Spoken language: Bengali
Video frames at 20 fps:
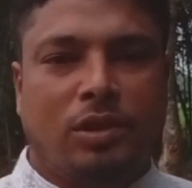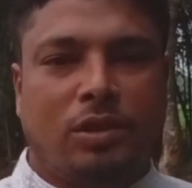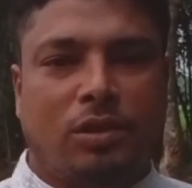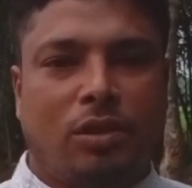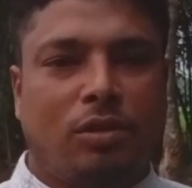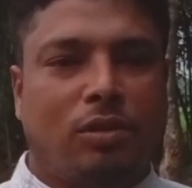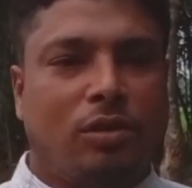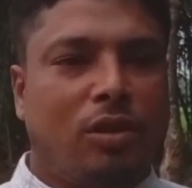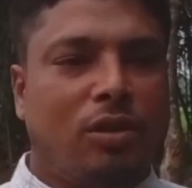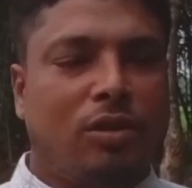
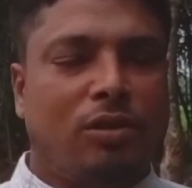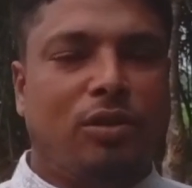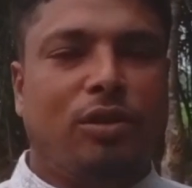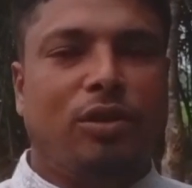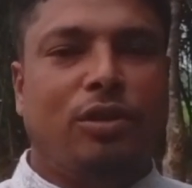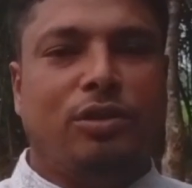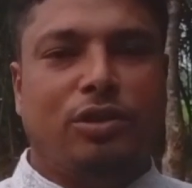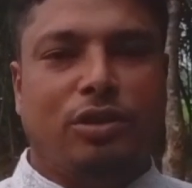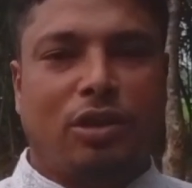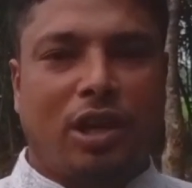সংলগ্ন
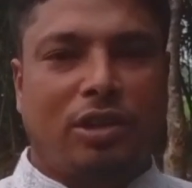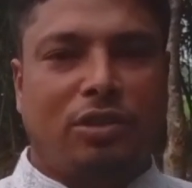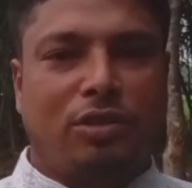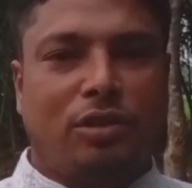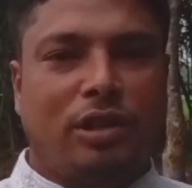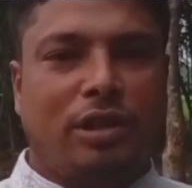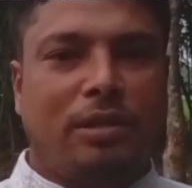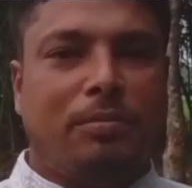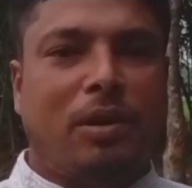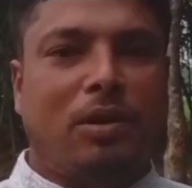
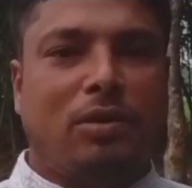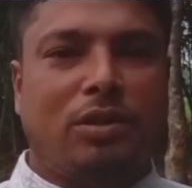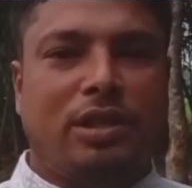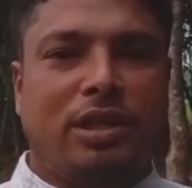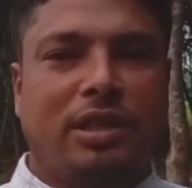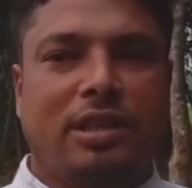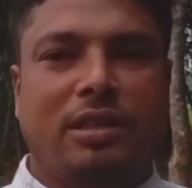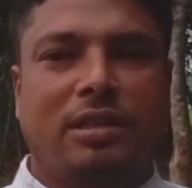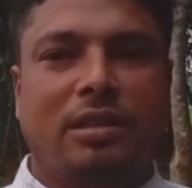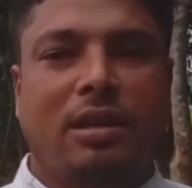চলাচলের
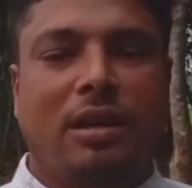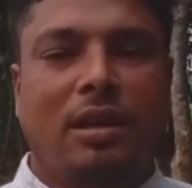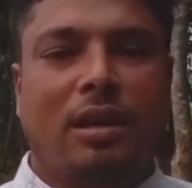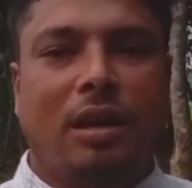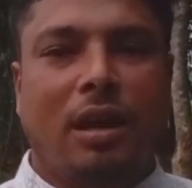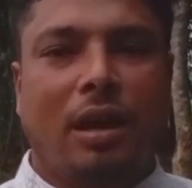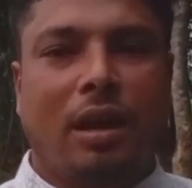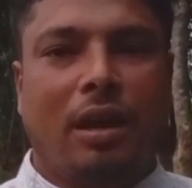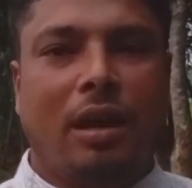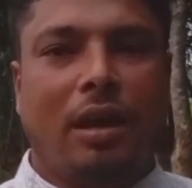মানুষের
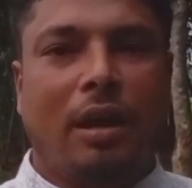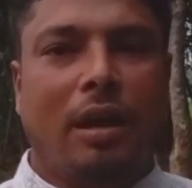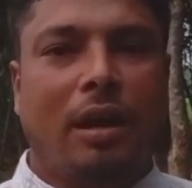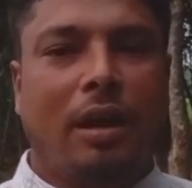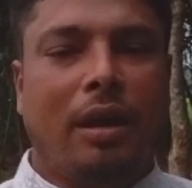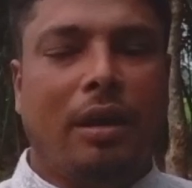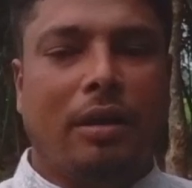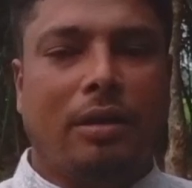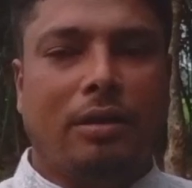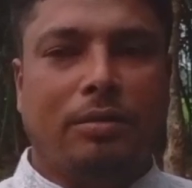
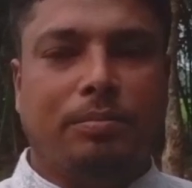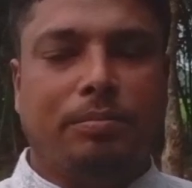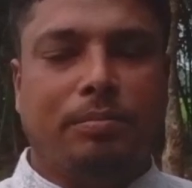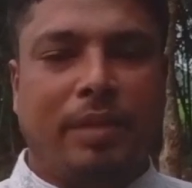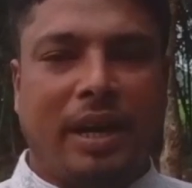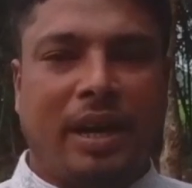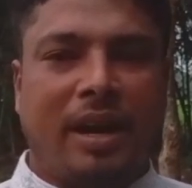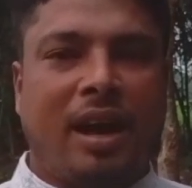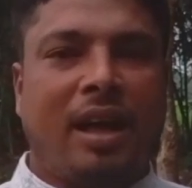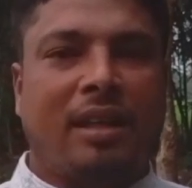
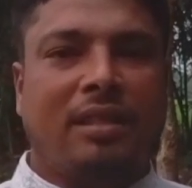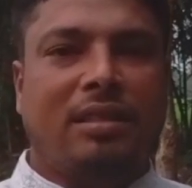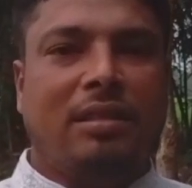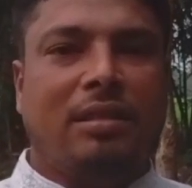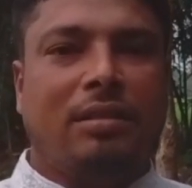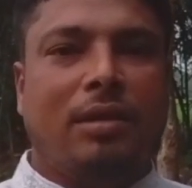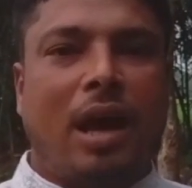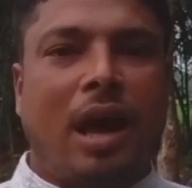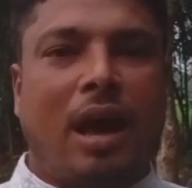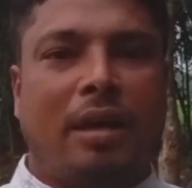ব্যাঘাত
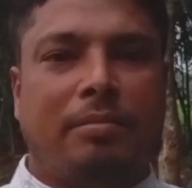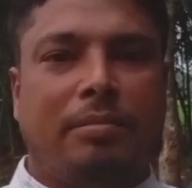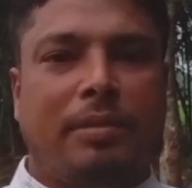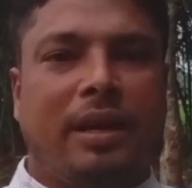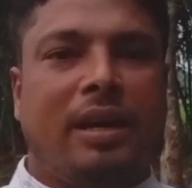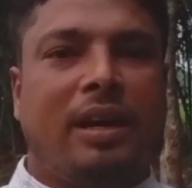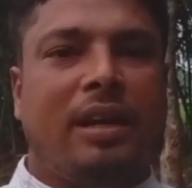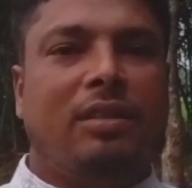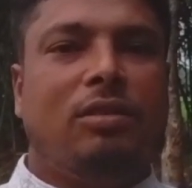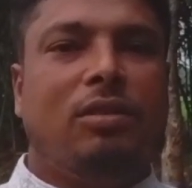আর
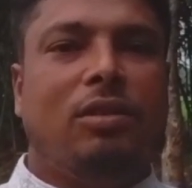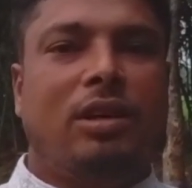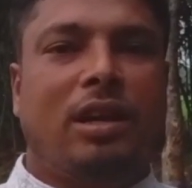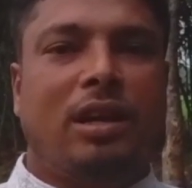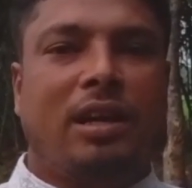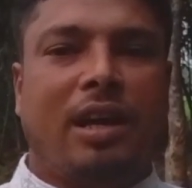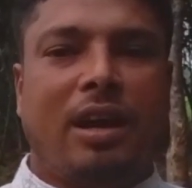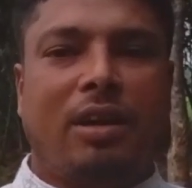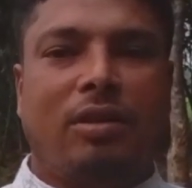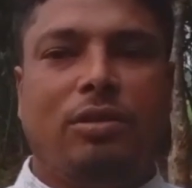ব্যাঘাত
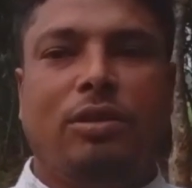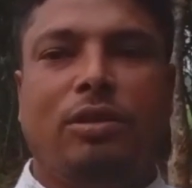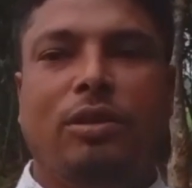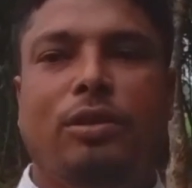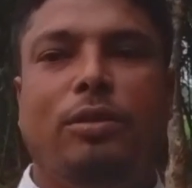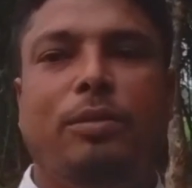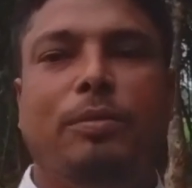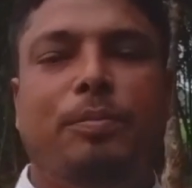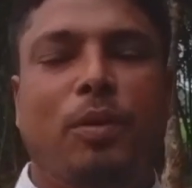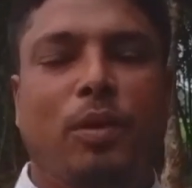ঘটার কারণ
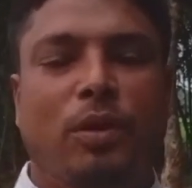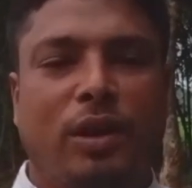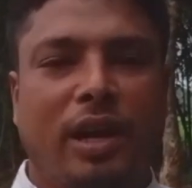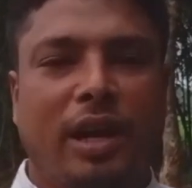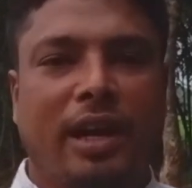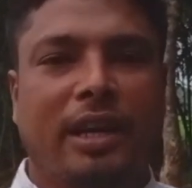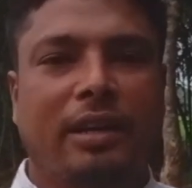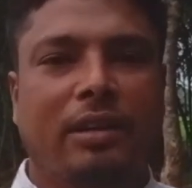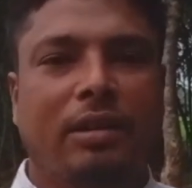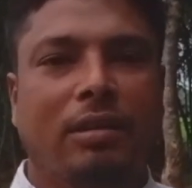হলো
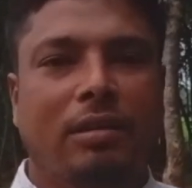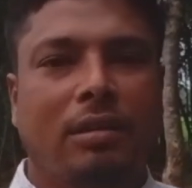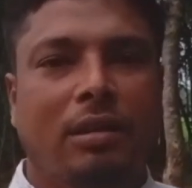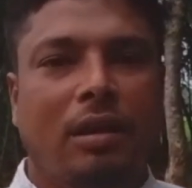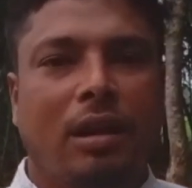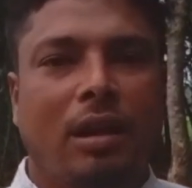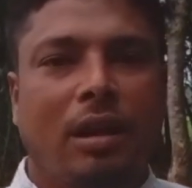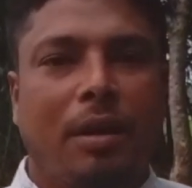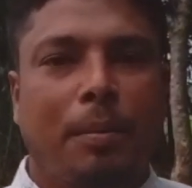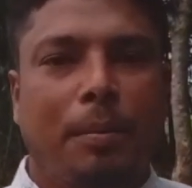বন্যায়
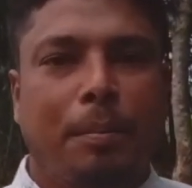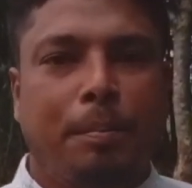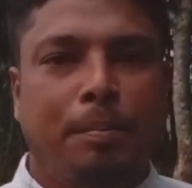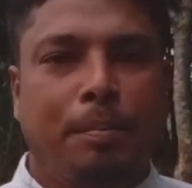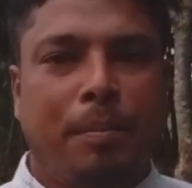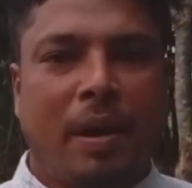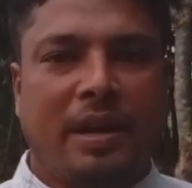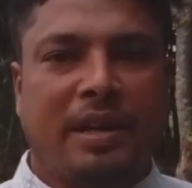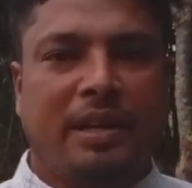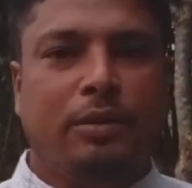
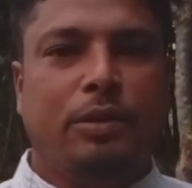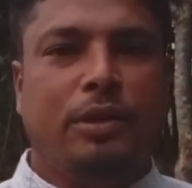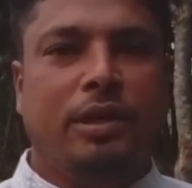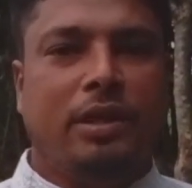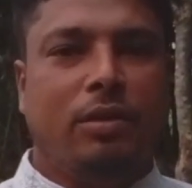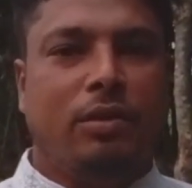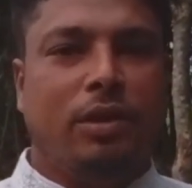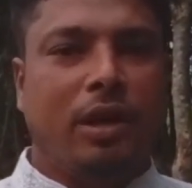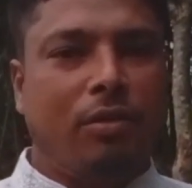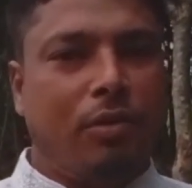পানি উঠে
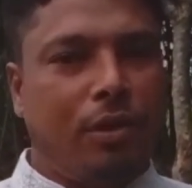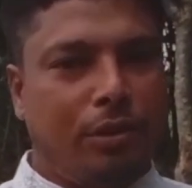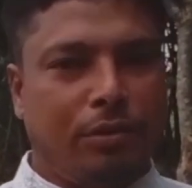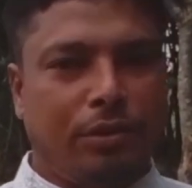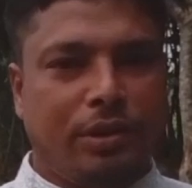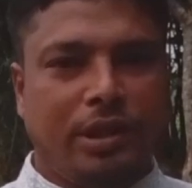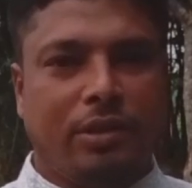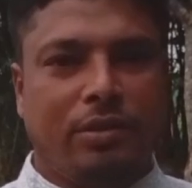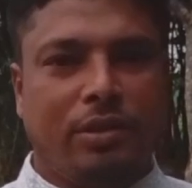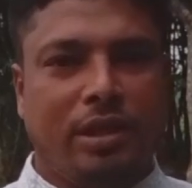অনেক
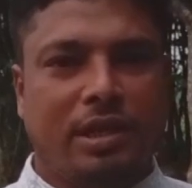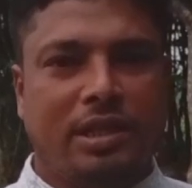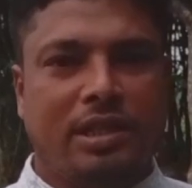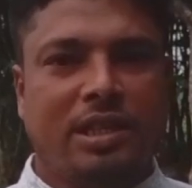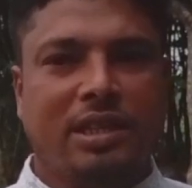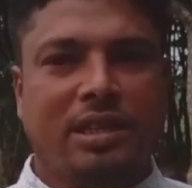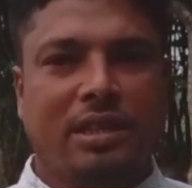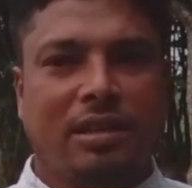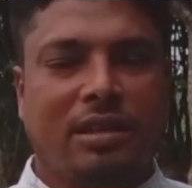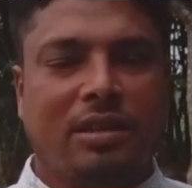ক্ষয়ক্ষতি
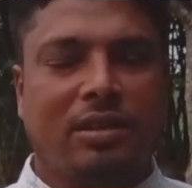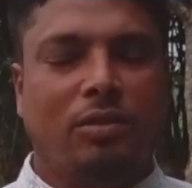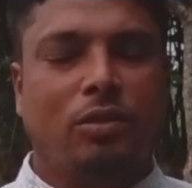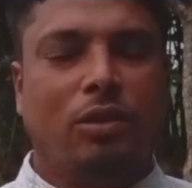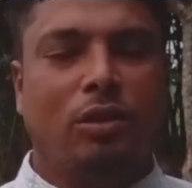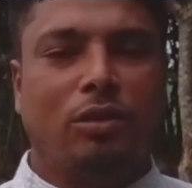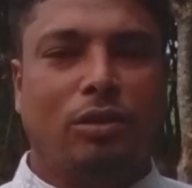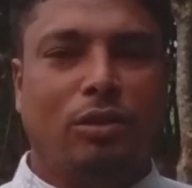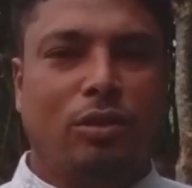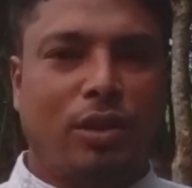হয়েছে
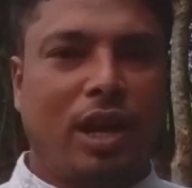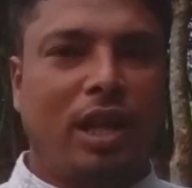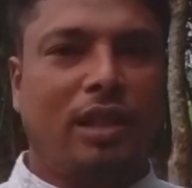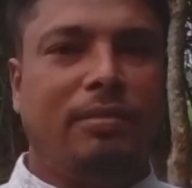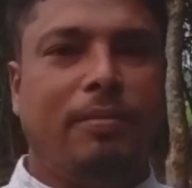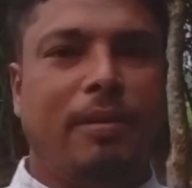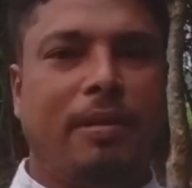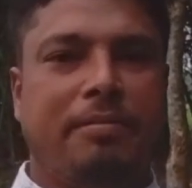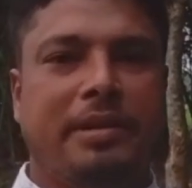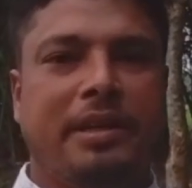
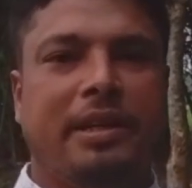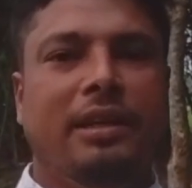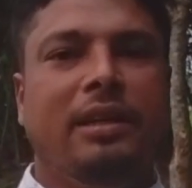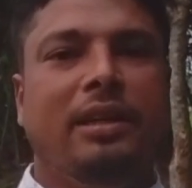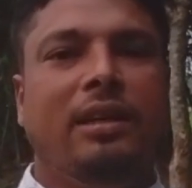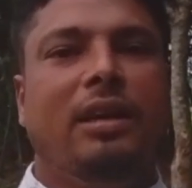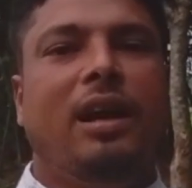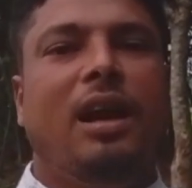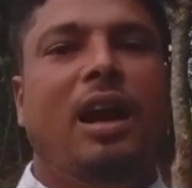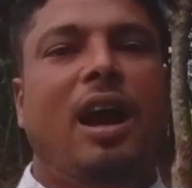তৎক্ষণাৎভাবে
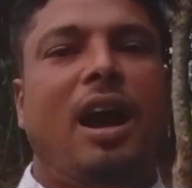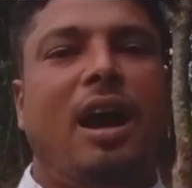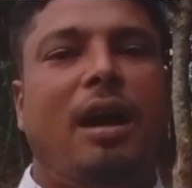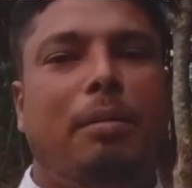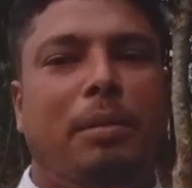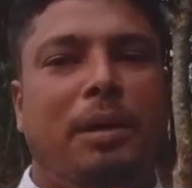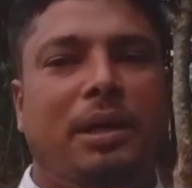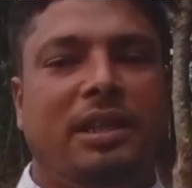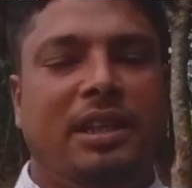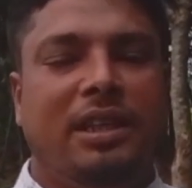
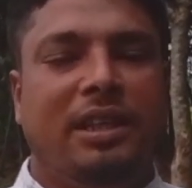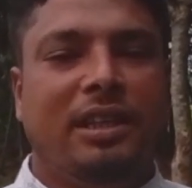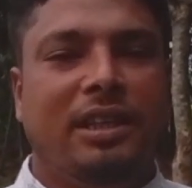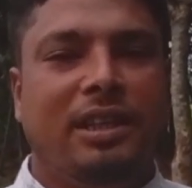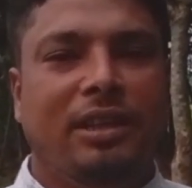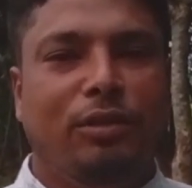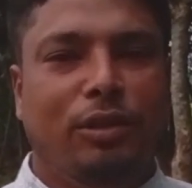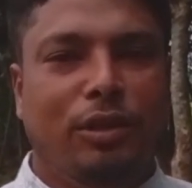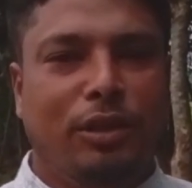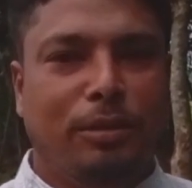আমাদের
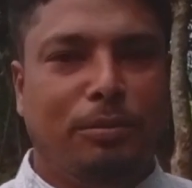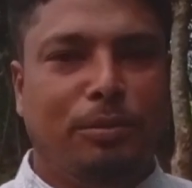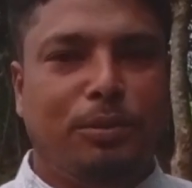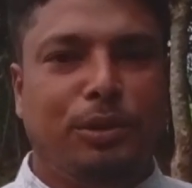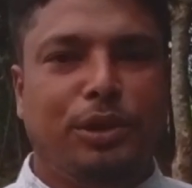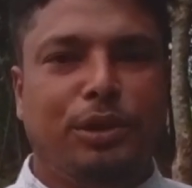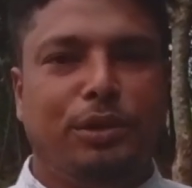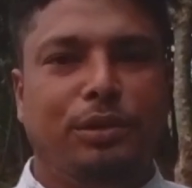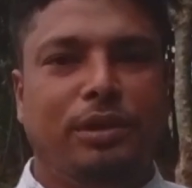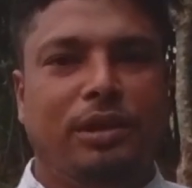ইউনিয়ন
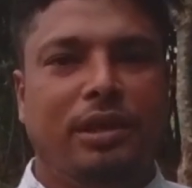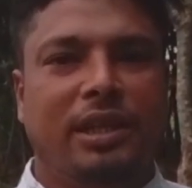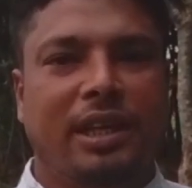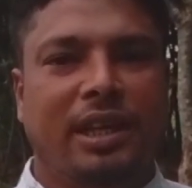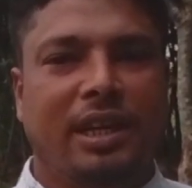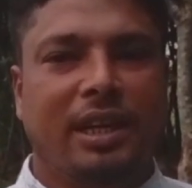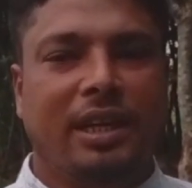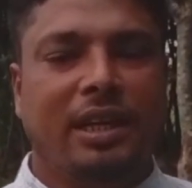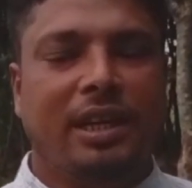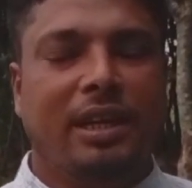পরিষদ
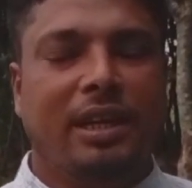থেকে